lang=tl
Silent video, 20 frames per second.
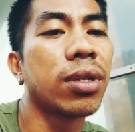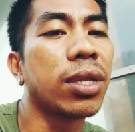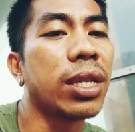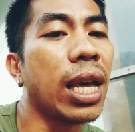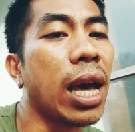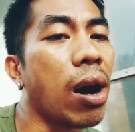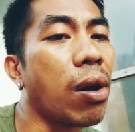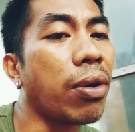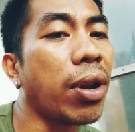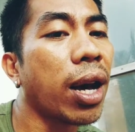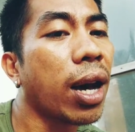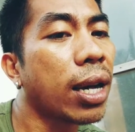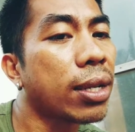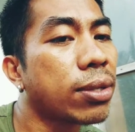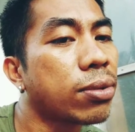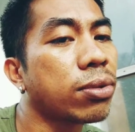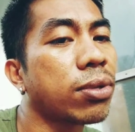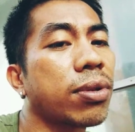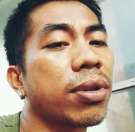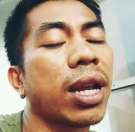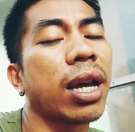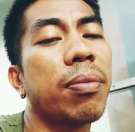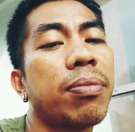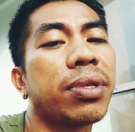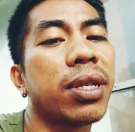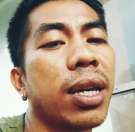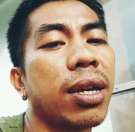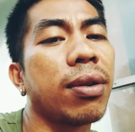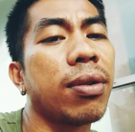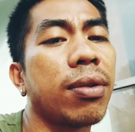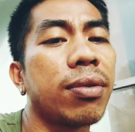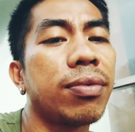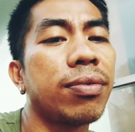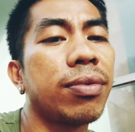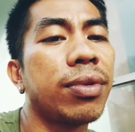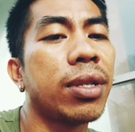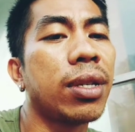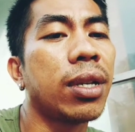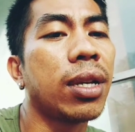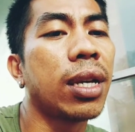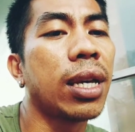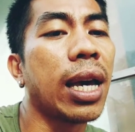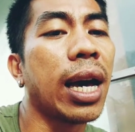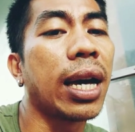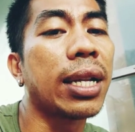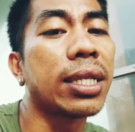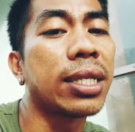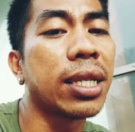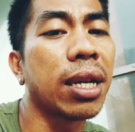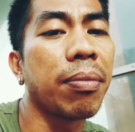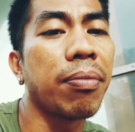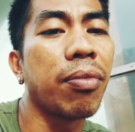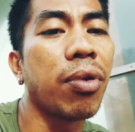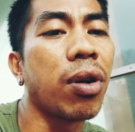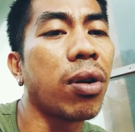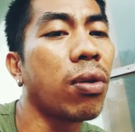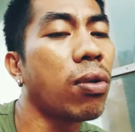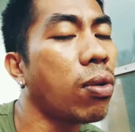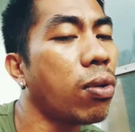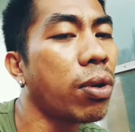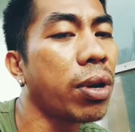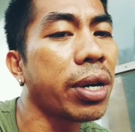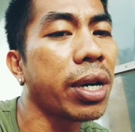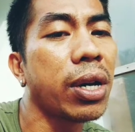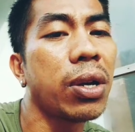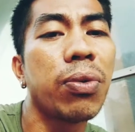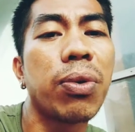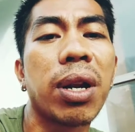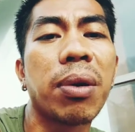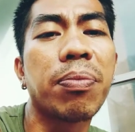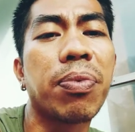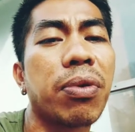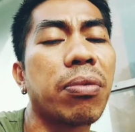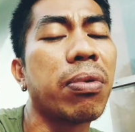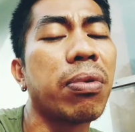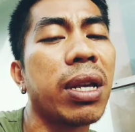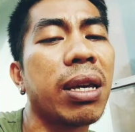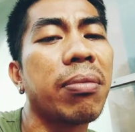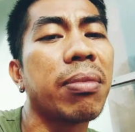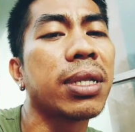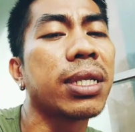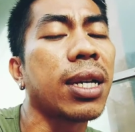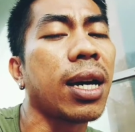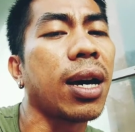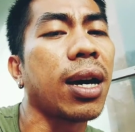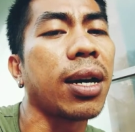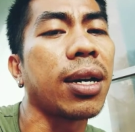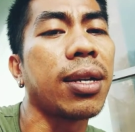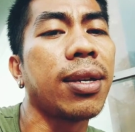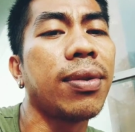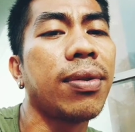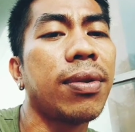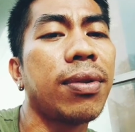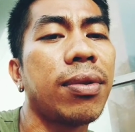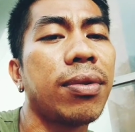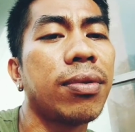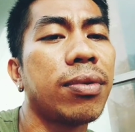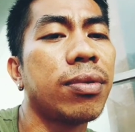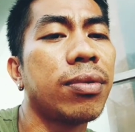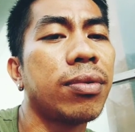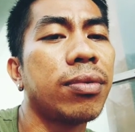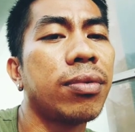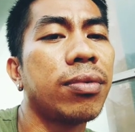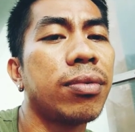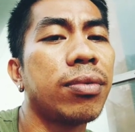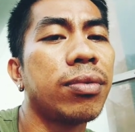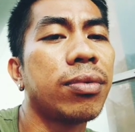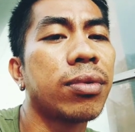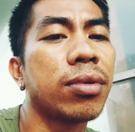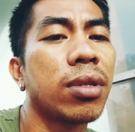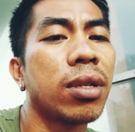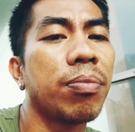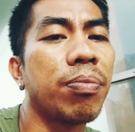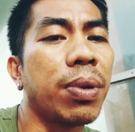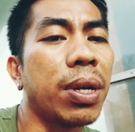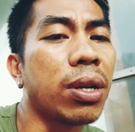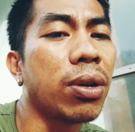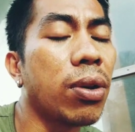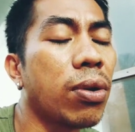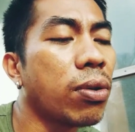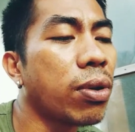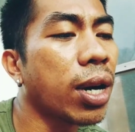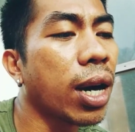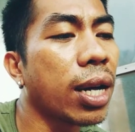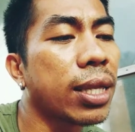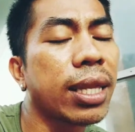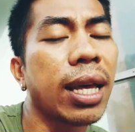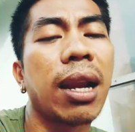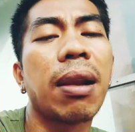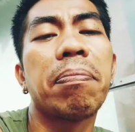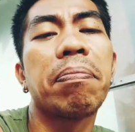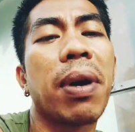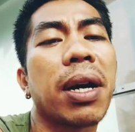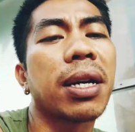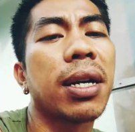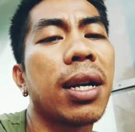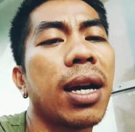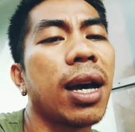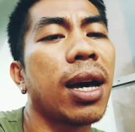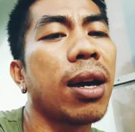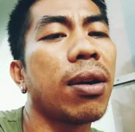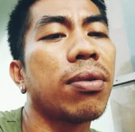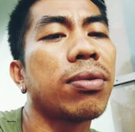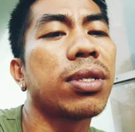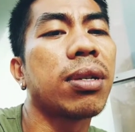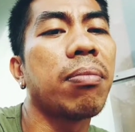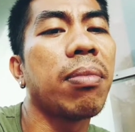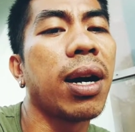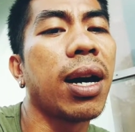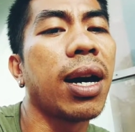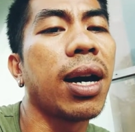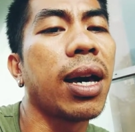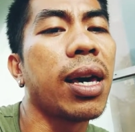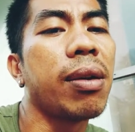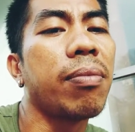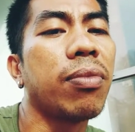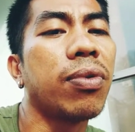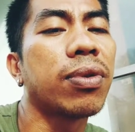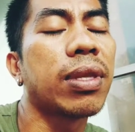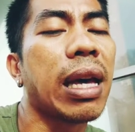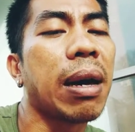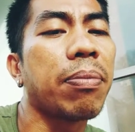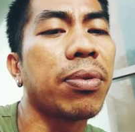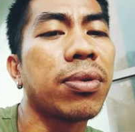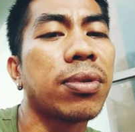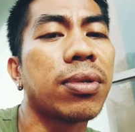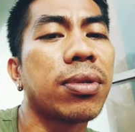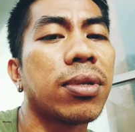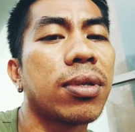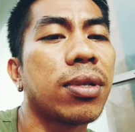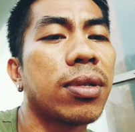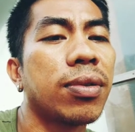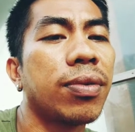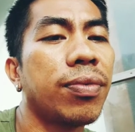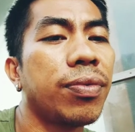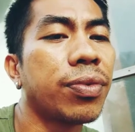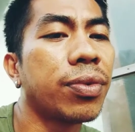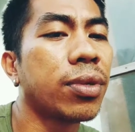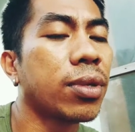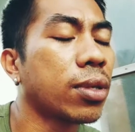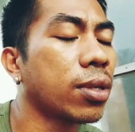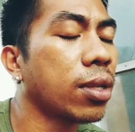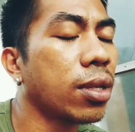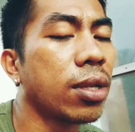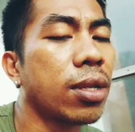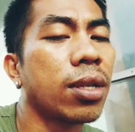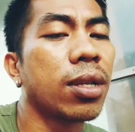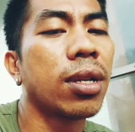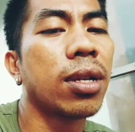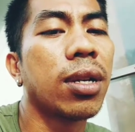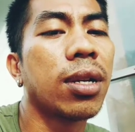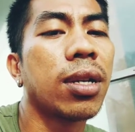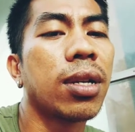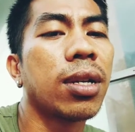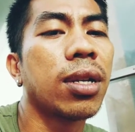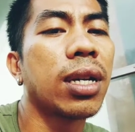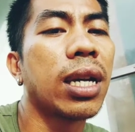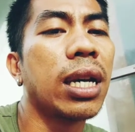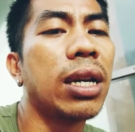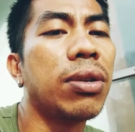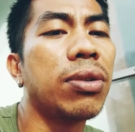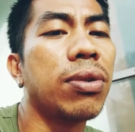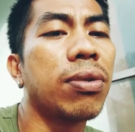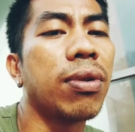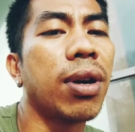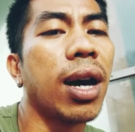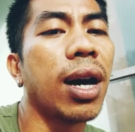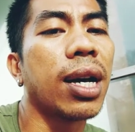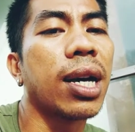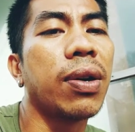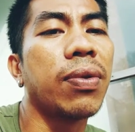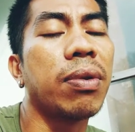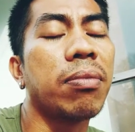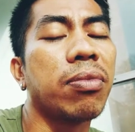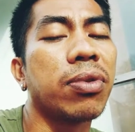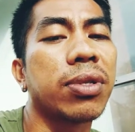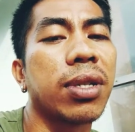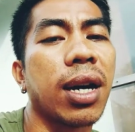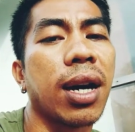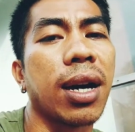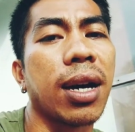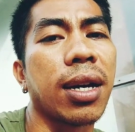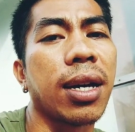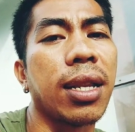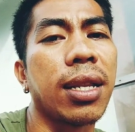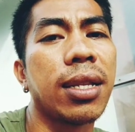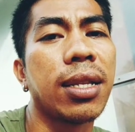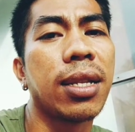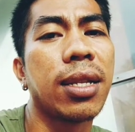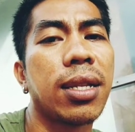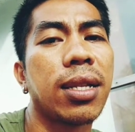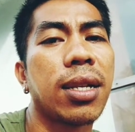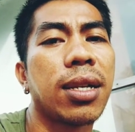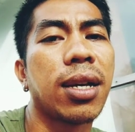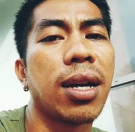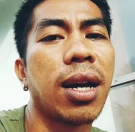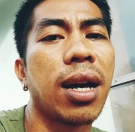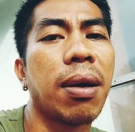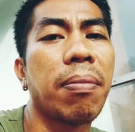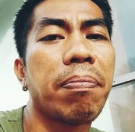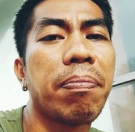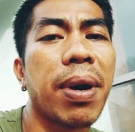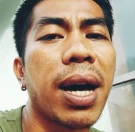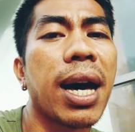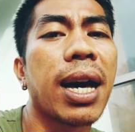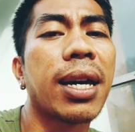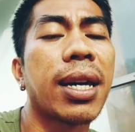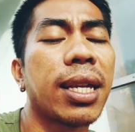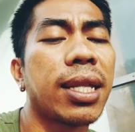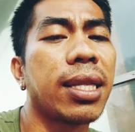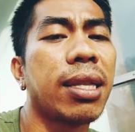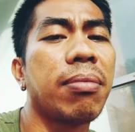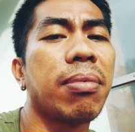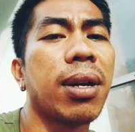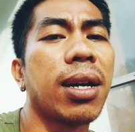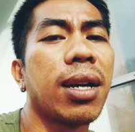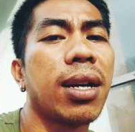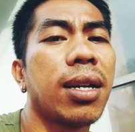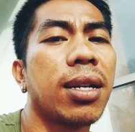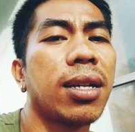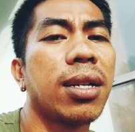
hindi ako nakasubscribe sa'yo, i-unsub mo ako, okay yun, walang problema sa akin pero yung nakatalpak na ako sa bahay mo, tapos ganun yung gagawin mo sa akin. Ang pangit, di ba?